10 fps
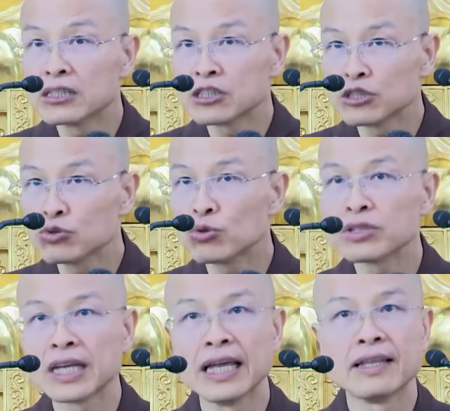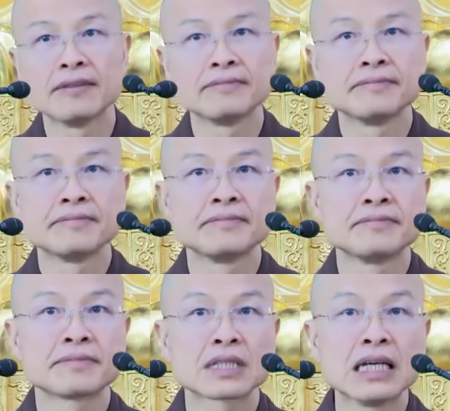执着点，
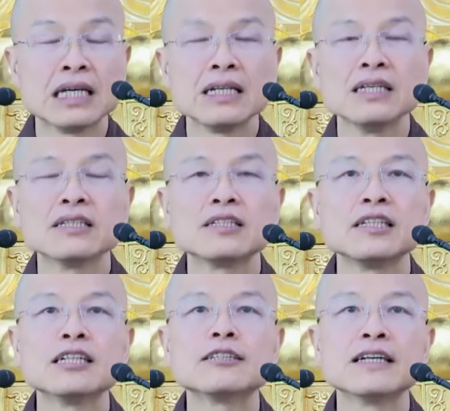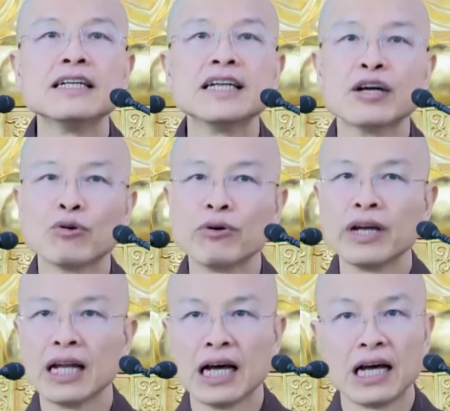你是心神领会
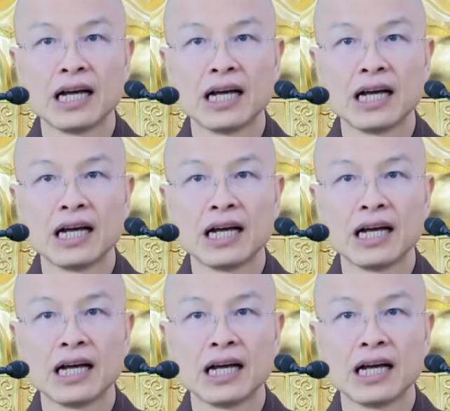了。